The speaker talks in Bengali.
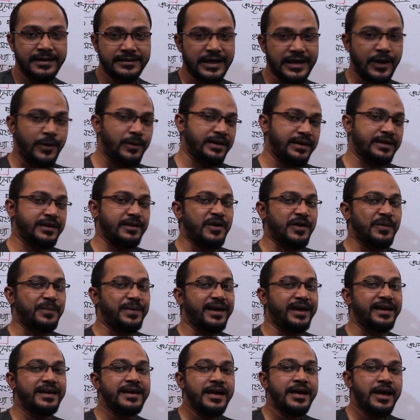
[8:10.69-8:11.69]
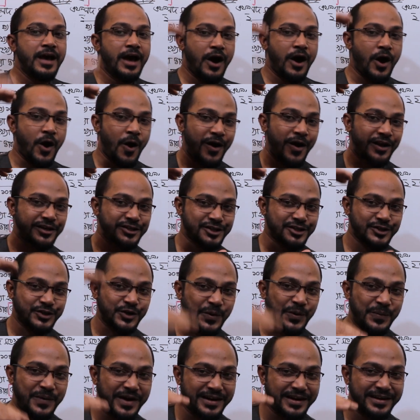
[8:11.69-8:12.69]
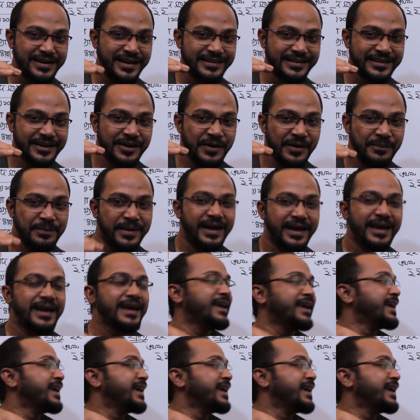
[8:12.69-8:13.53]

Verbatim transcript: তাহলে কি হবে হয় সমান নিতে হবে